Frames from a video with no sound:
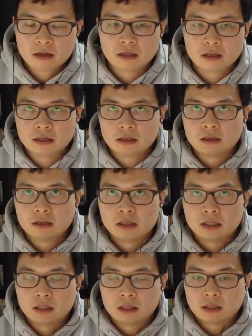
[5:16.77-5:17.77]
그
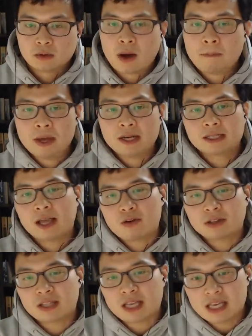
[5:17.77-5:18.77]
화폐를
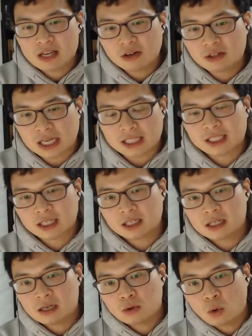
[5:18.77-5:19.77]
사용할 때 이거
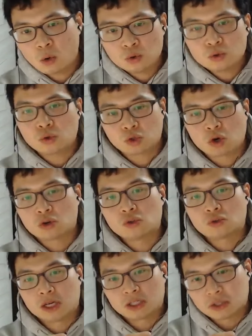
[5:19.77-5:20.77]
자체를 코드로 적을
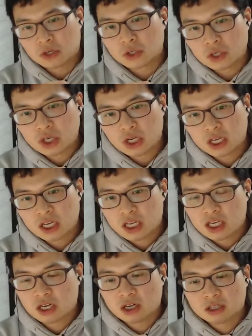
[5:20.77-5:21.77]
수가 있어요.
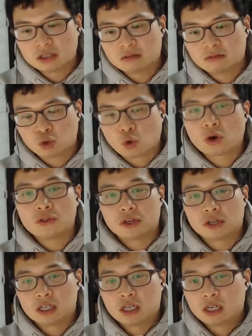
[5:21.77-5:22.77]
이런
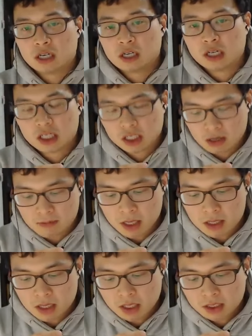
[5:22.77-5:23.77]
조건들을.
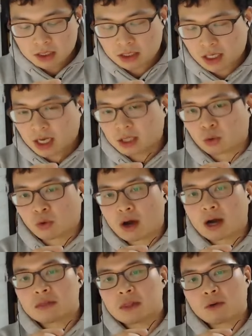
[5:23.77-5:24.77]
그러면 제가
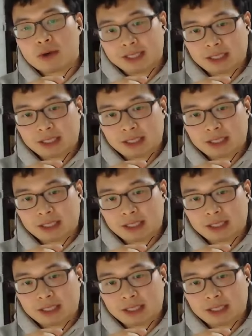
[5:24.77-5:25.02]
돌아간다고